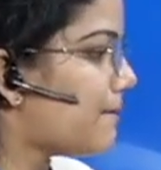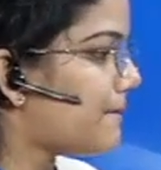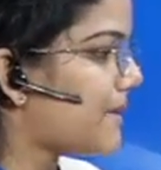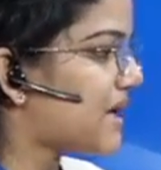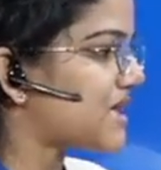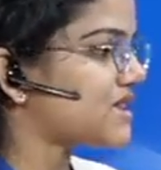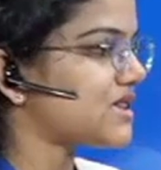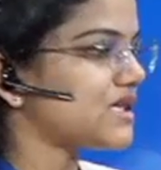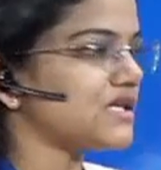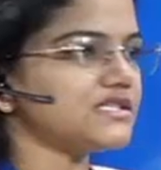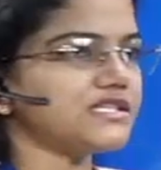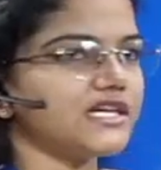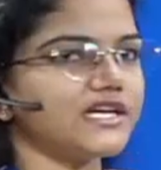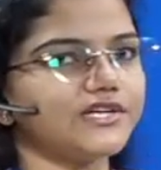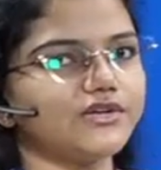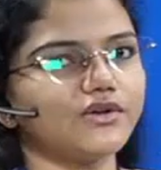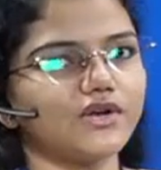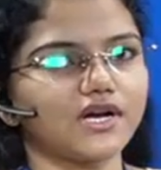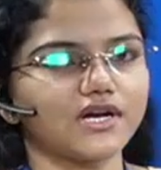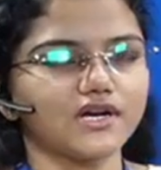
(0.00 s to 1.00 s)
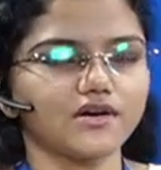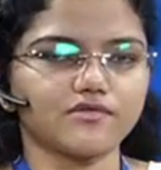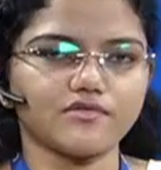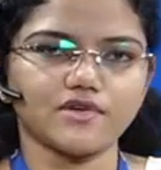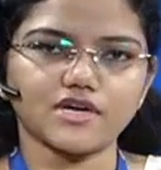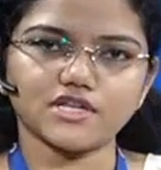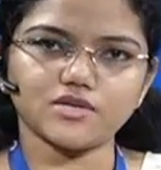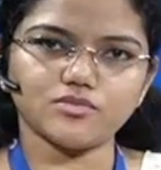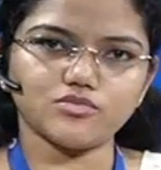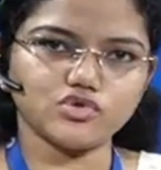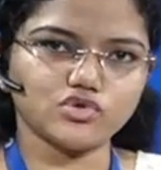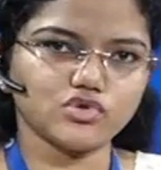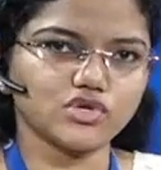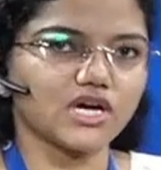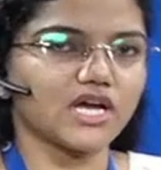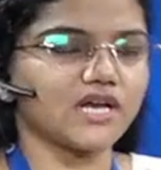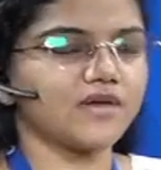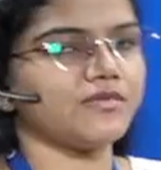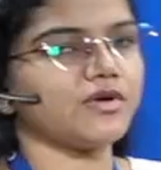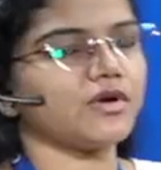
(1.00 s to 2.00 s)
మంత్లీ షెడ్యూల్ అన్నటువంటిది
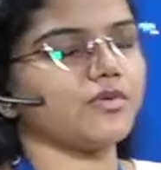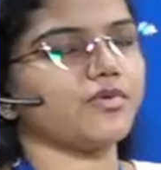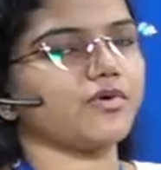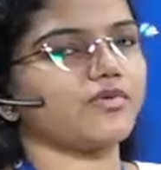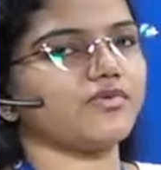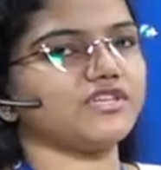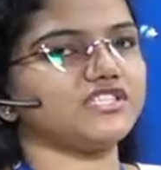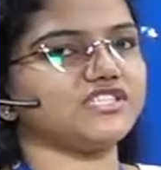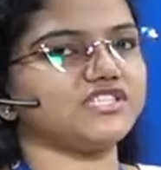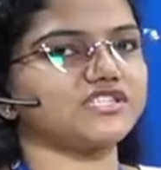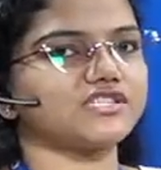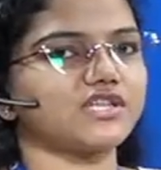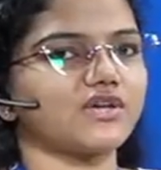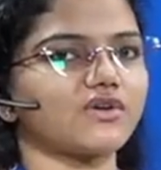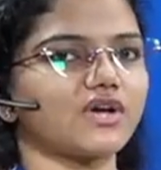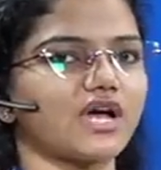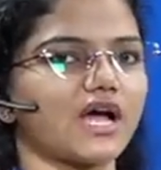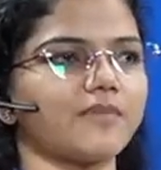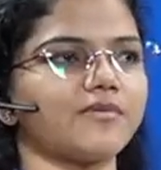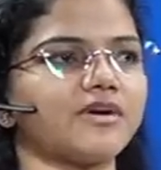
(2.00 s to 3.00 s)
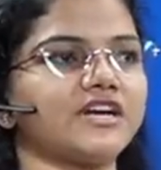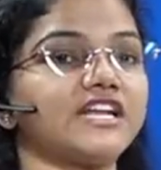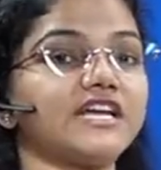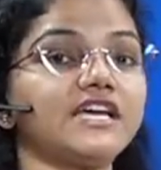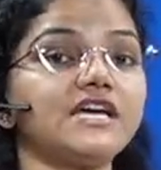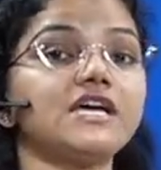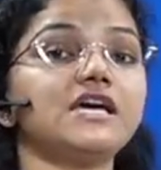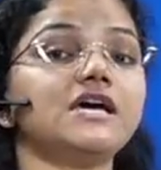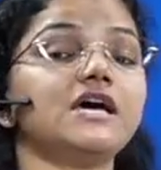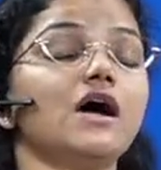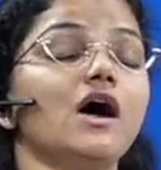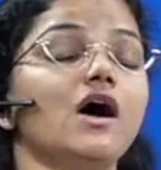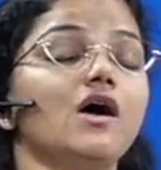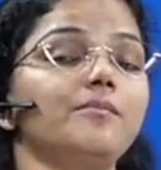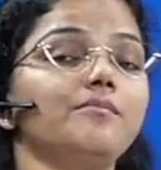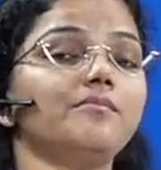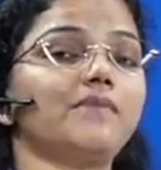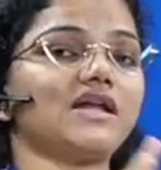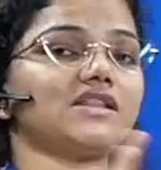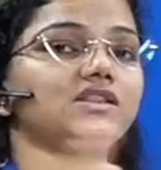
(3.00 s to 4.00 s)
ముందుగానే మీకు ప్రొవైడ్ చేస్తారు కాబట్టి
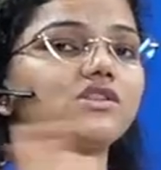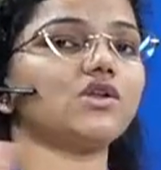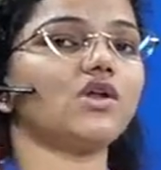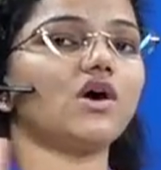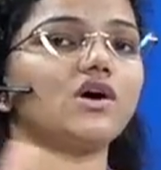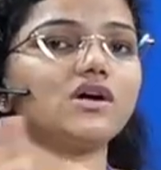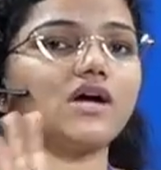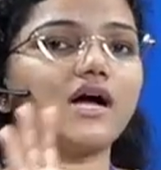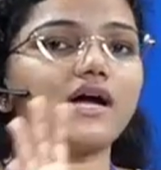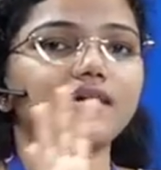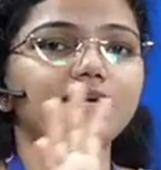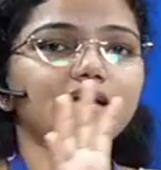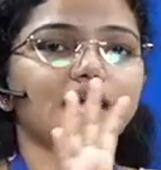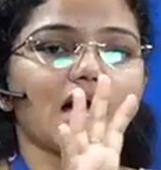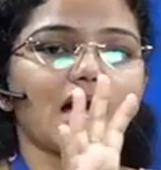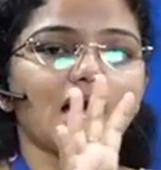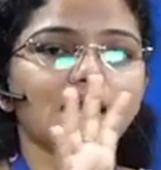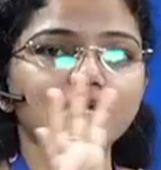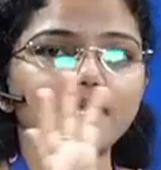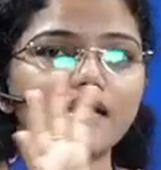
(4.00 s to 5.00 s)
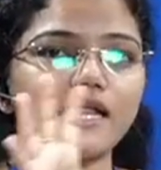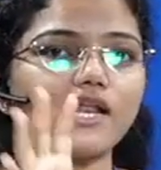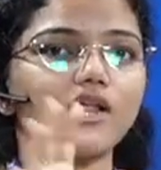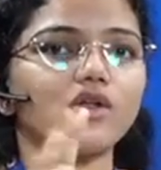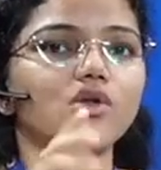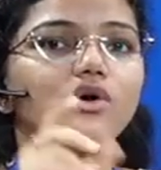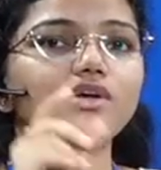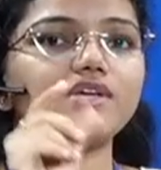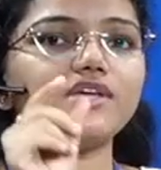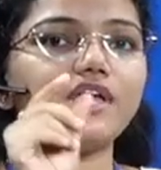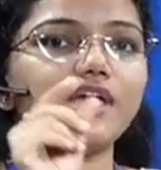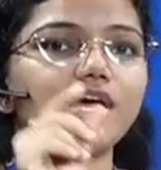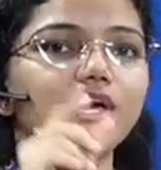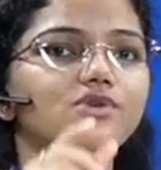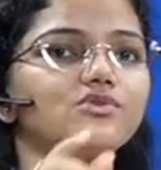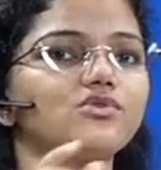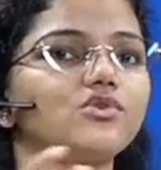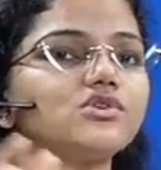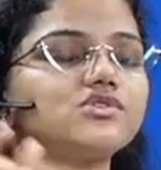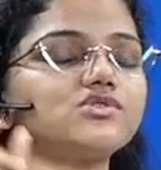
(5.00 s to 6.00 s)
మంత్ లాంగ్ అంటే ఆ నెలలో ఏ
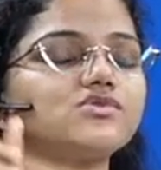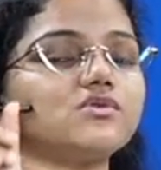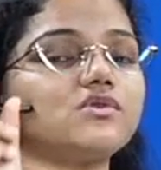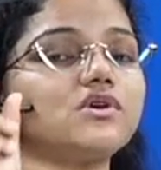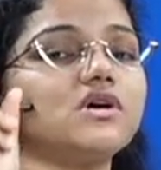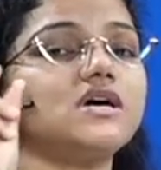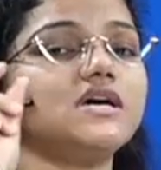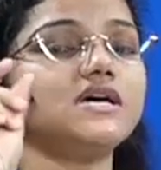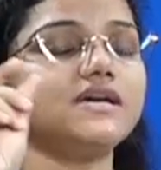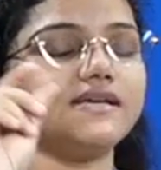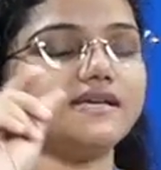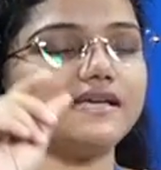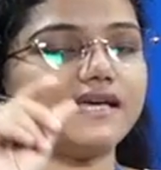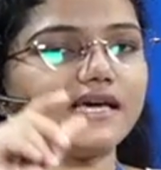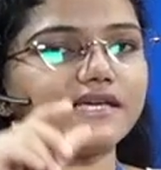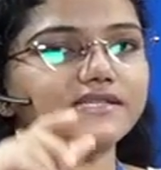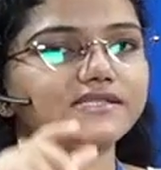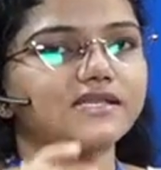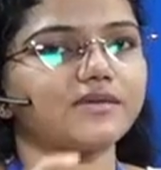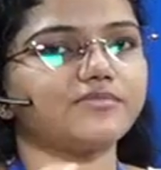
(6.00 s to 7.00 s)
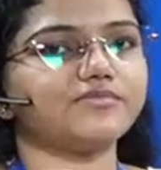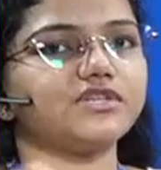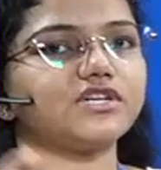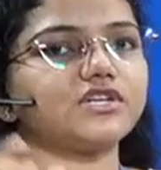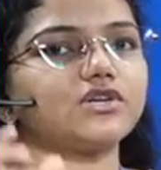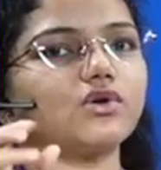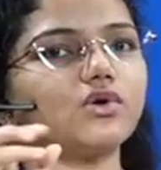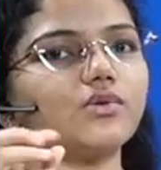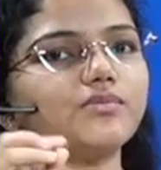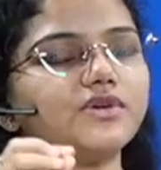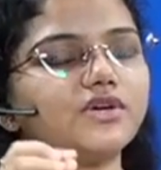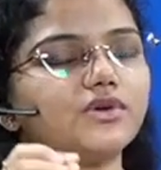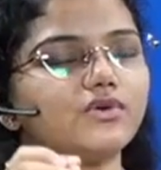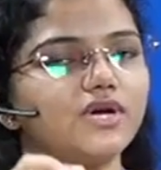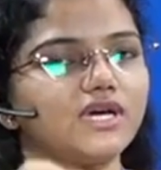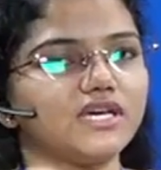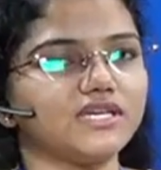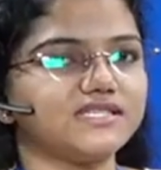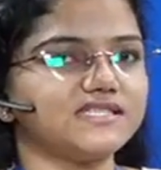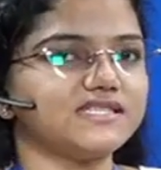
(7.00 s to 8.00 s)
రోజు ఏ సబ్జెక్ట్లో మీకు
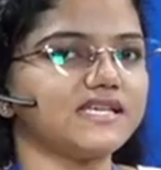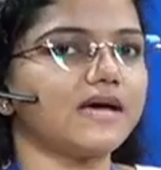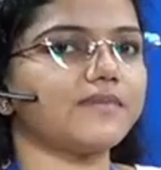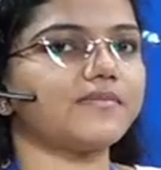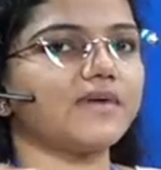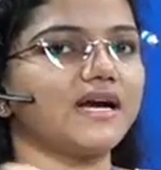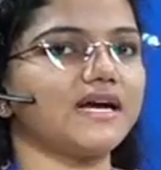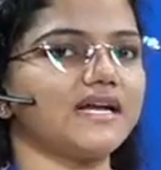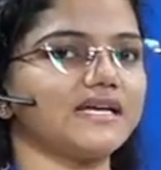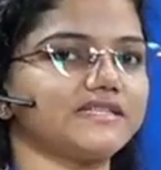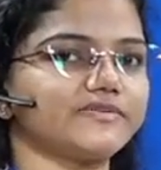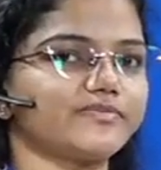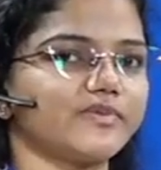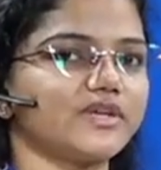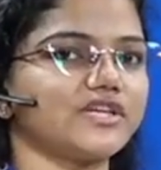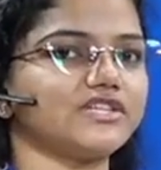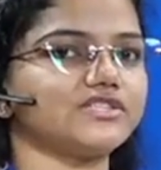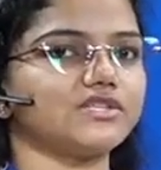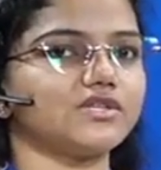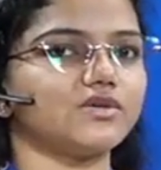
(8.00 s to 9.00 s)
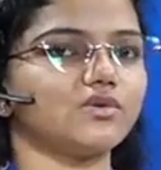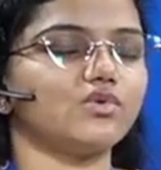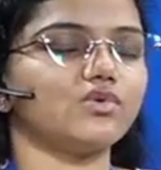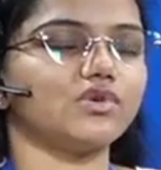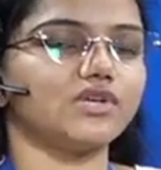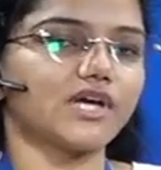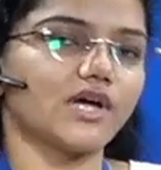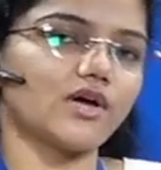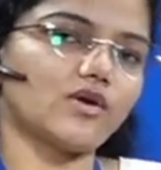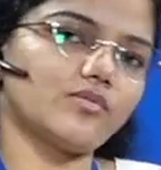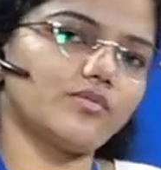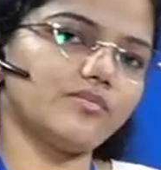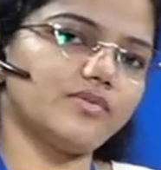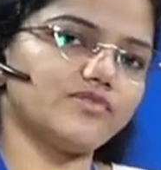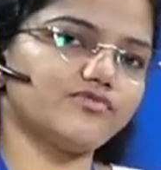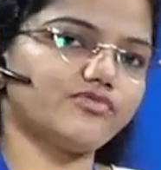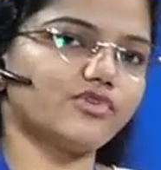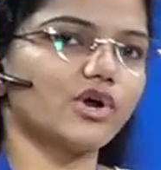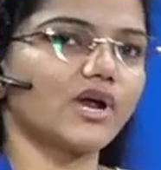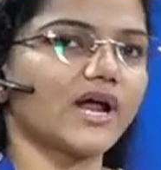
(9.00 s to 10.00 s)
ఎగ్జామ్ అండ్ ఎక్స్ప్లెనేషన్ ఉంటాయో
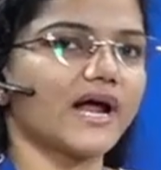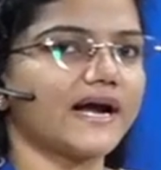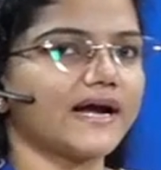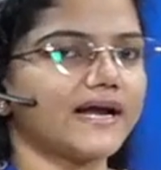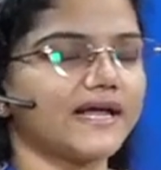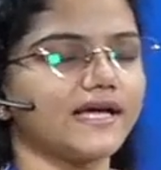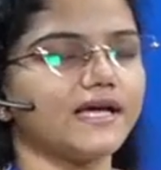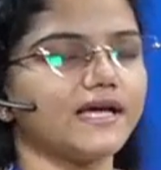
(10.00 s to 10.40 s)
బిఫోర్ హ్యాండే